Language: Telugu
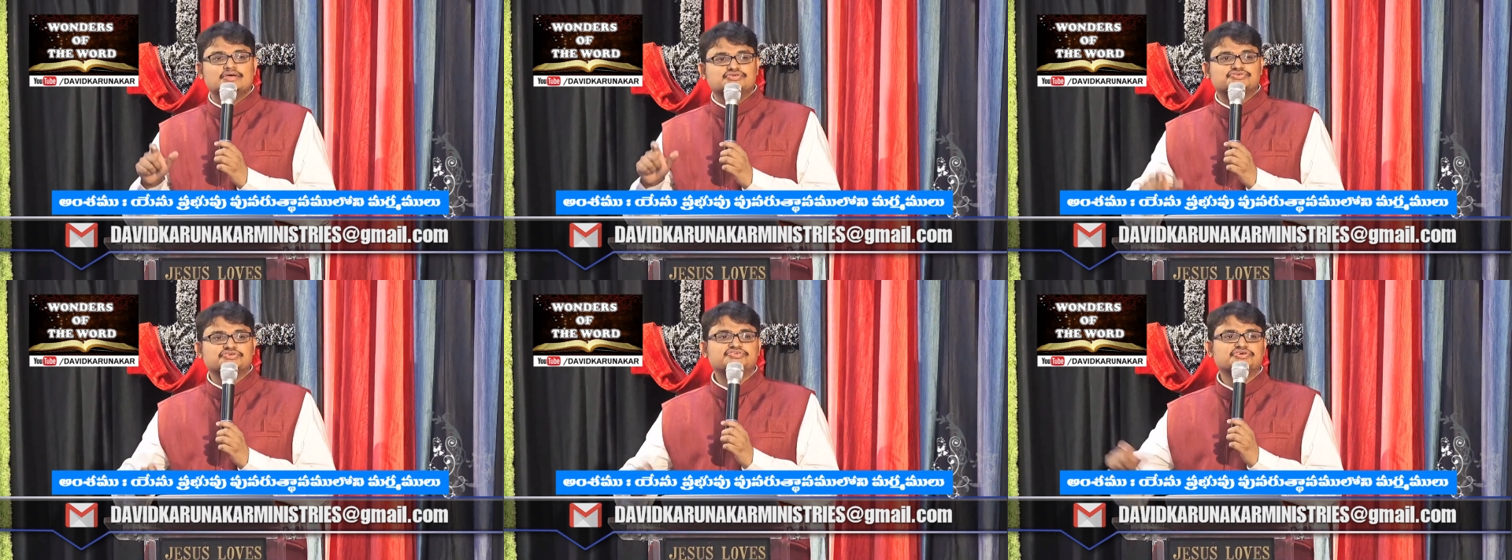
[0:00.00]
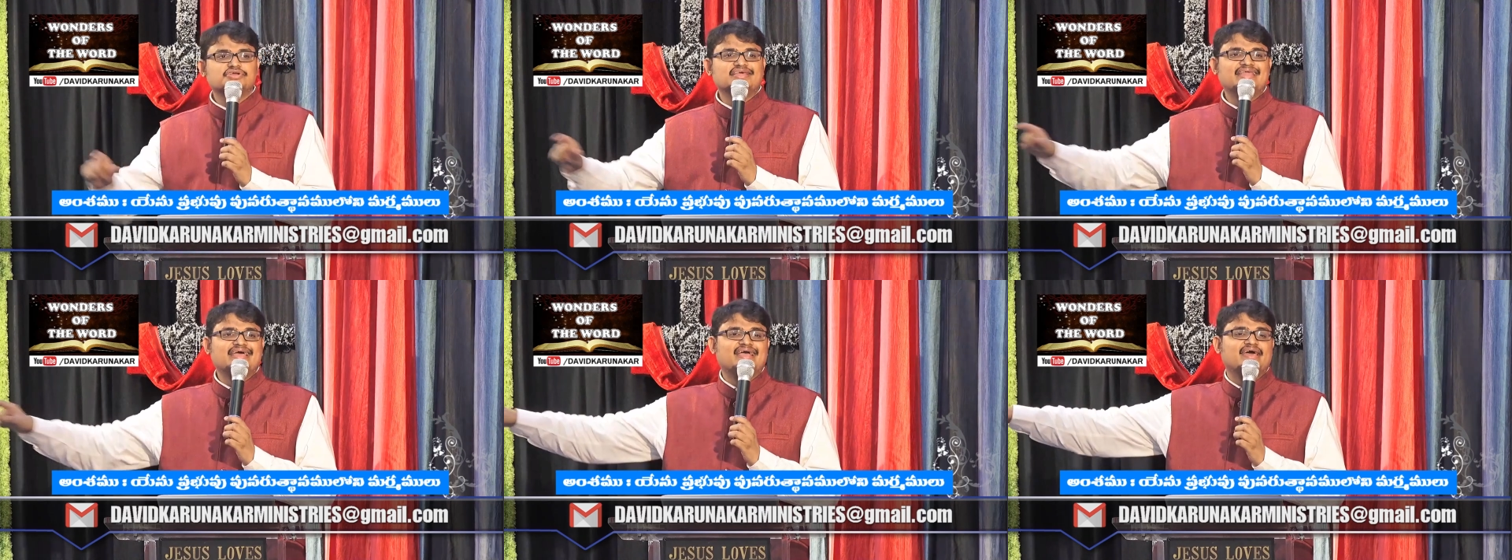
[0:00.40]
శిష్యుల
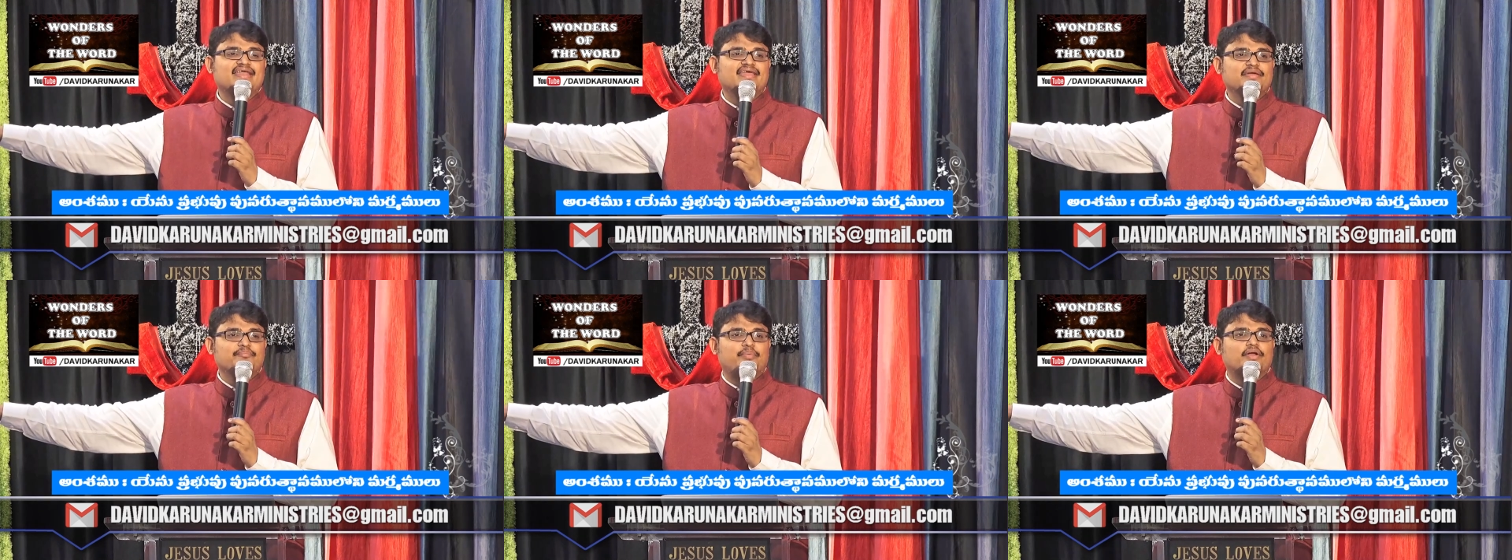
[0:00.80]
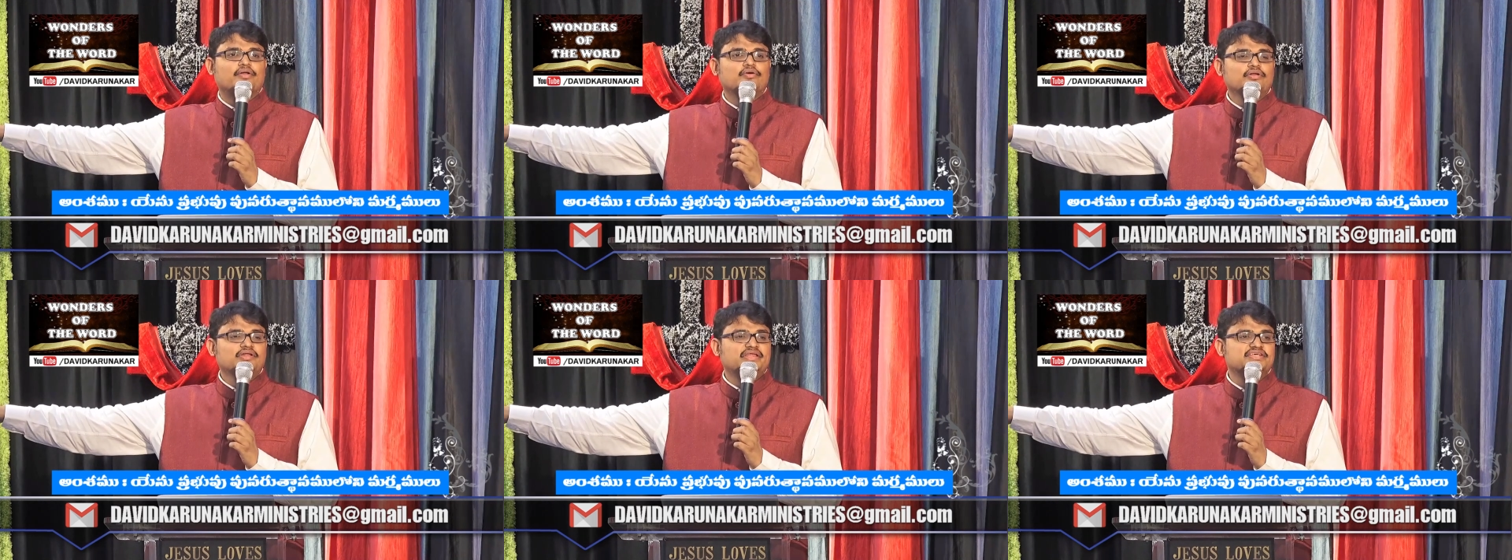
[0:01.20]
దగ్గరికి
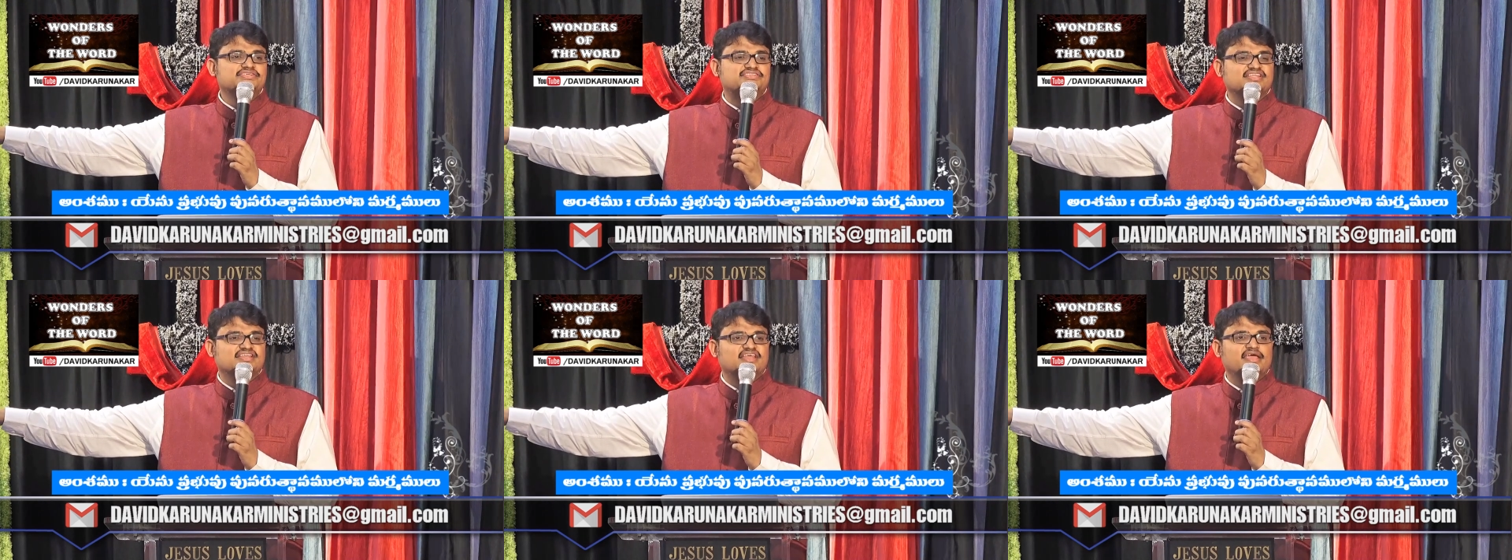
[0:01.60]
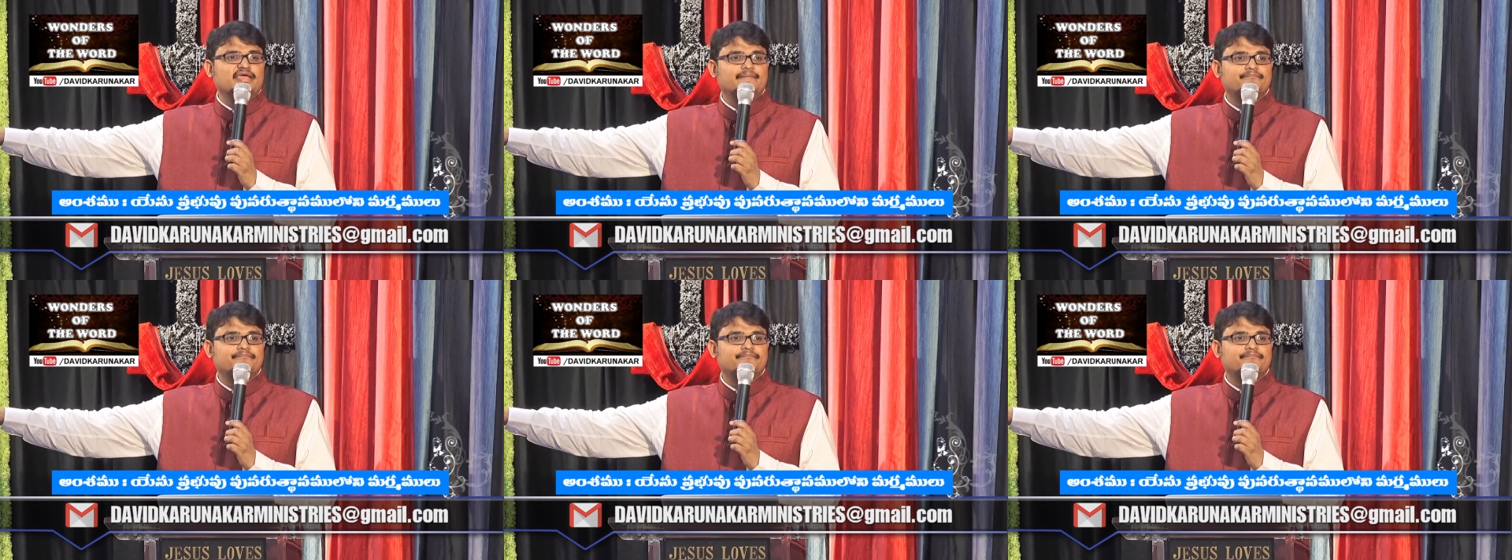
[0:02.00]
పరుగులు తీసింది